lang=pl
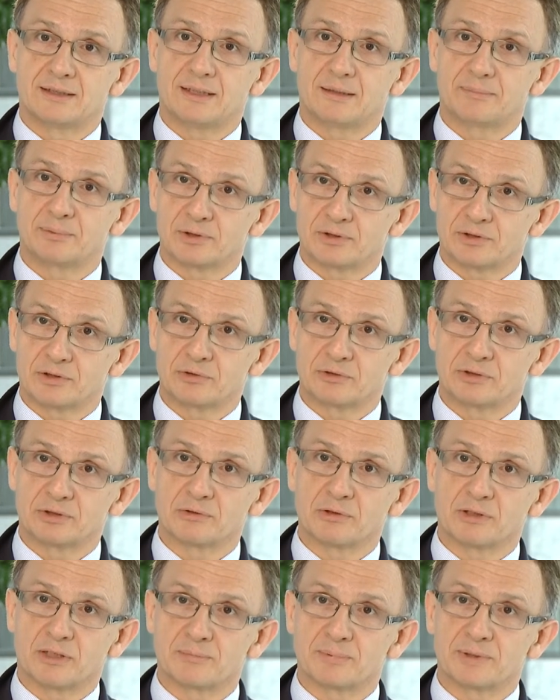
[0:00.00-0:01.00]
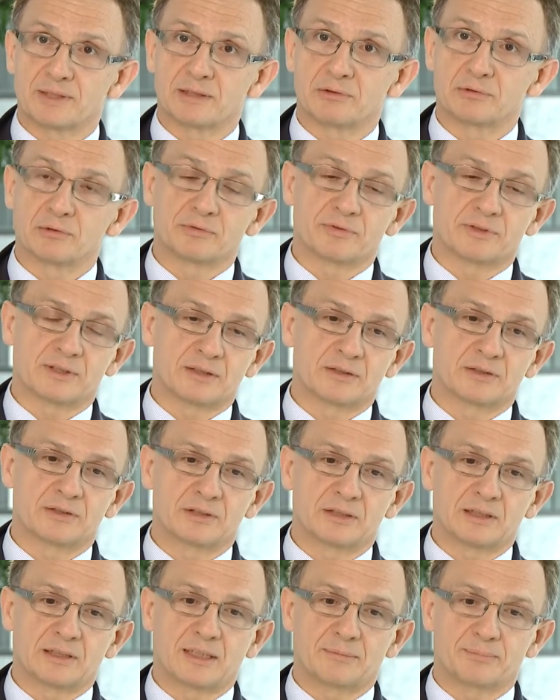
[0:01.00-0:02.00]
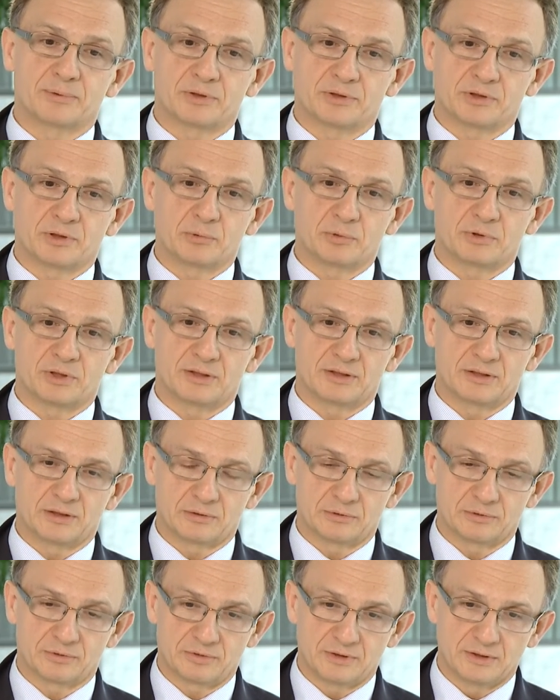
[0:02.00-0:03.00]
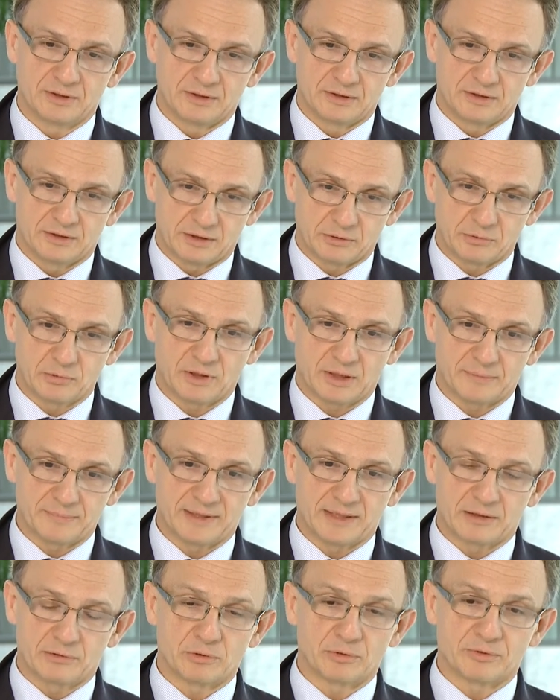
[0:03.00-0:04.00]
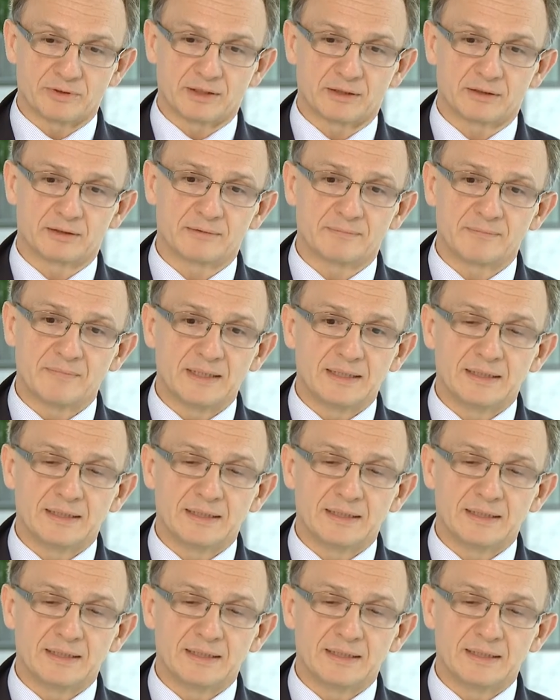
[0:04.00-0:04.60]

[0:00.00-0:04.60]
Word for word: dla polskiego rynku kapitałowego i dla polskich uczestników rynku kapitałowego.